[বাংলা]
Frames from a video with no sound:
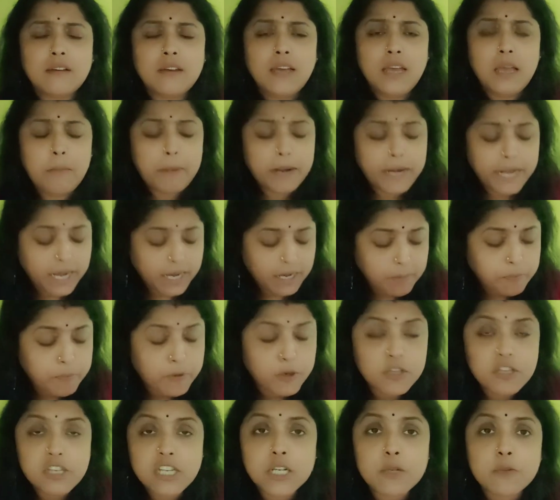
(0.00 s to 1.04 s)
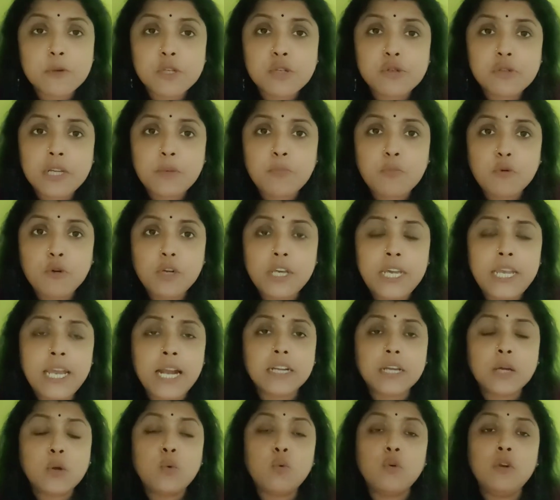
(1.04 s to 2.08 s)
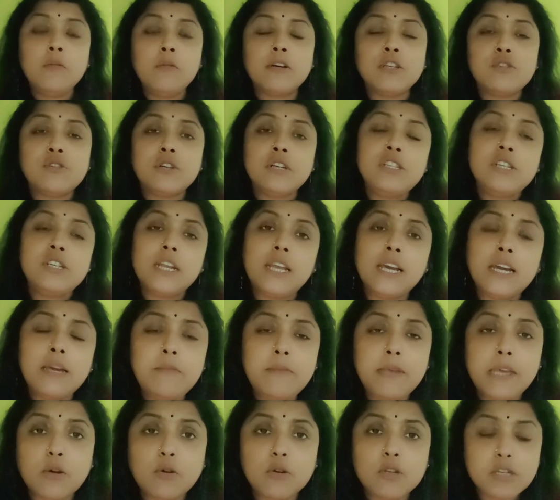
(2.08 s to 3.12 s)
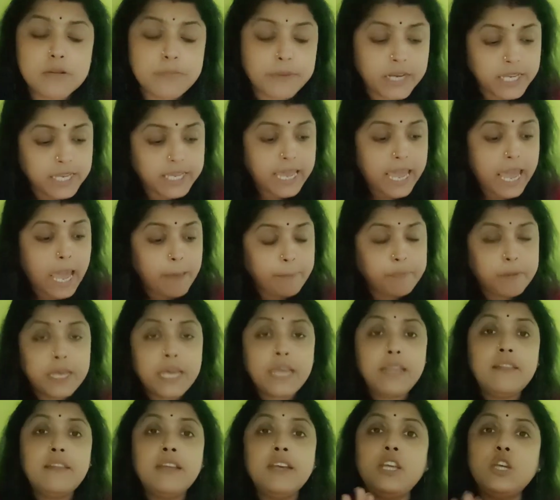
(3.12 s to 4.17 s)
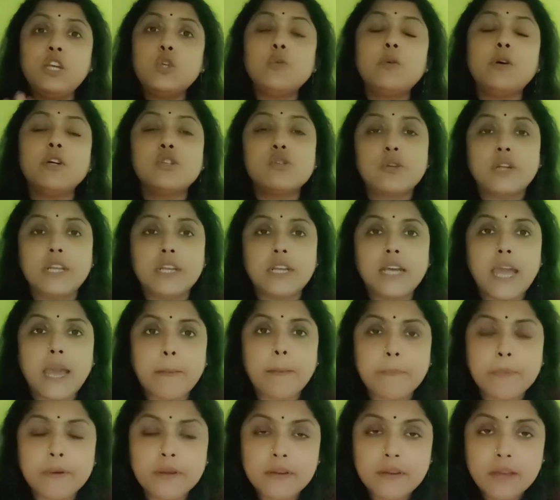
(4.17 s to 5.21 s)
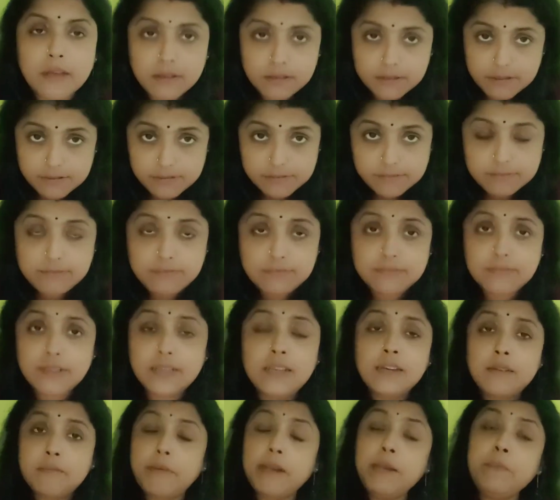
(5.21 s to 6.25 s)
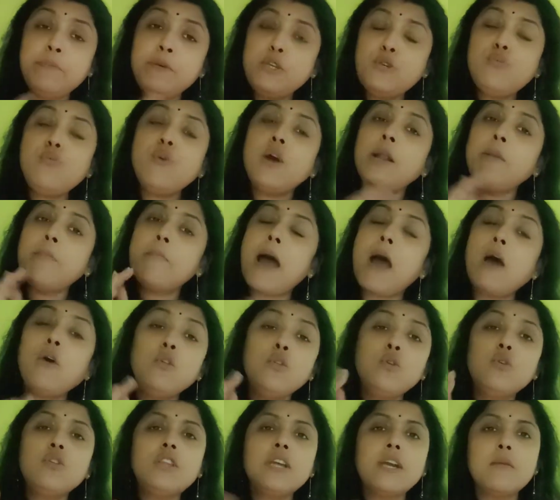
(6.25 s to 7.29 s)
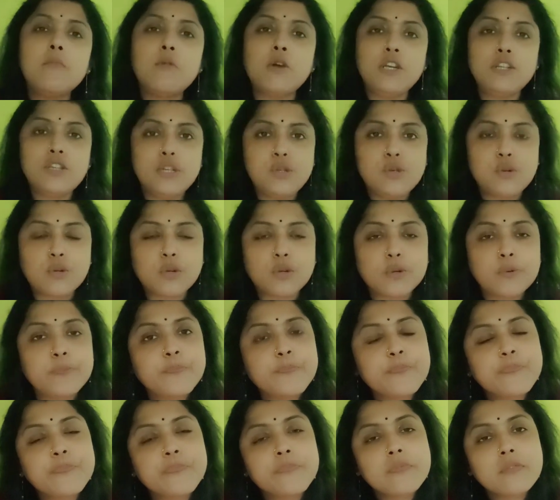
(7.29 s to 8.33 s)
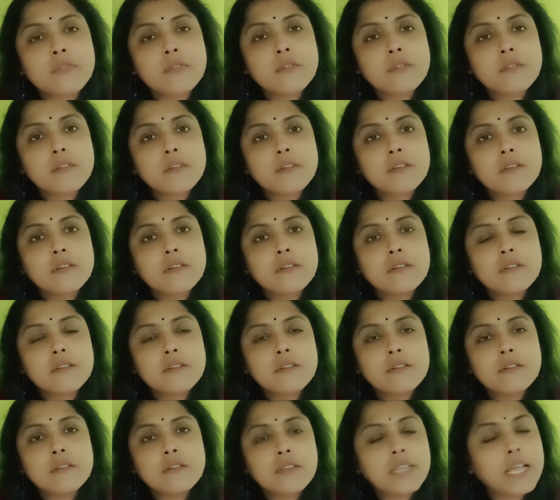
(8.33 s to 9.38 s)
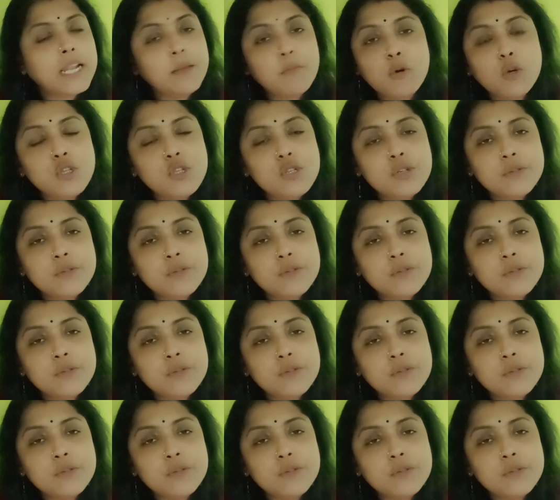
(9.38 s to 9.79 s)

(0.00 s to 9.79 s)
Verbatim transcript: বাটা একটা পঞ্চাশ বছরের বুড়ি একটা কুড়ি বছরের ছেলেকে বিয়ে করেছে মানে গ্যাপ কি তিরিশ বছরের গ্যাপ মানে বিশু আর মাও তোর থেকে বয়সে ছোট তাহলে বোঝ